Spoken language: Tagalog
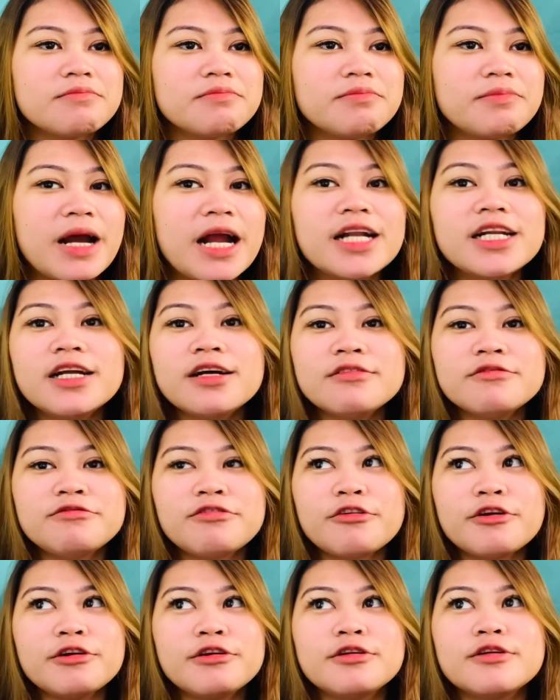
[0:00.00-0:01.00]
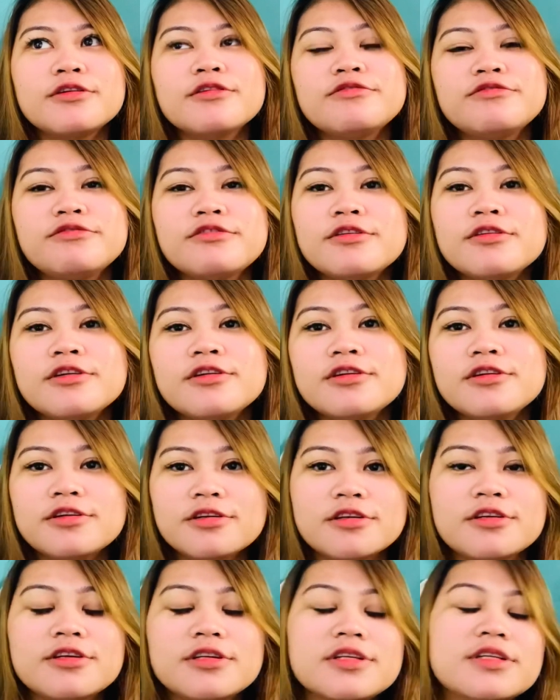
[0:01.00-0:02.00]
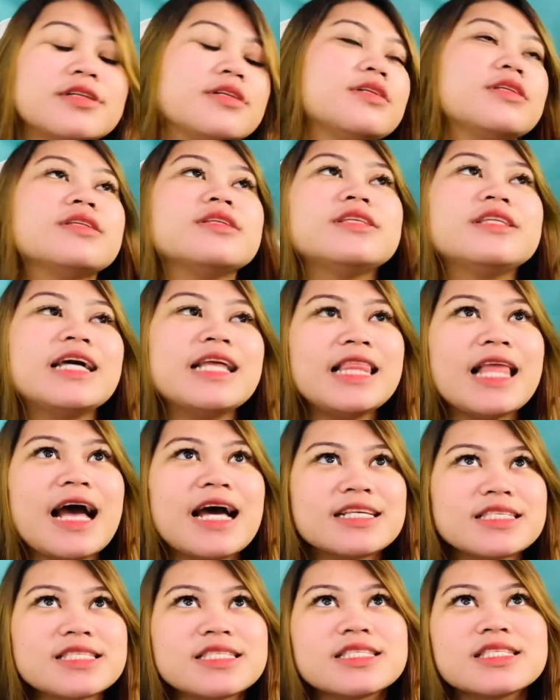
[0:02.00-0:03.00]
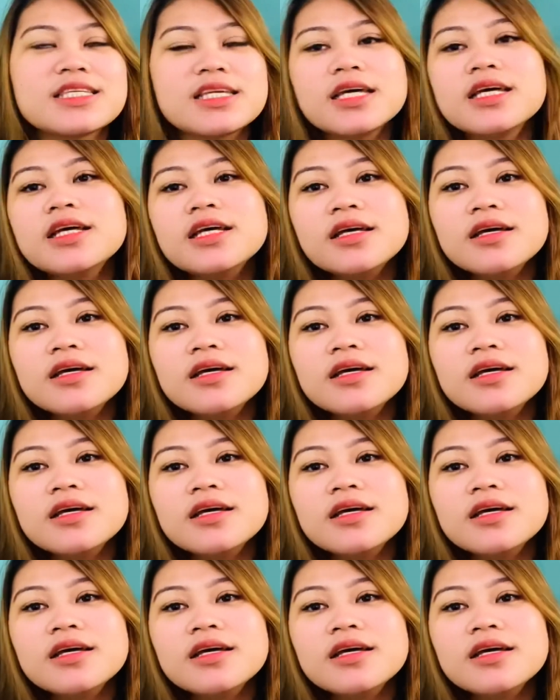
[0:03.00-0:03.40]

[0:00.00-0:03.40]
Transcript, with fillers: parang for for the last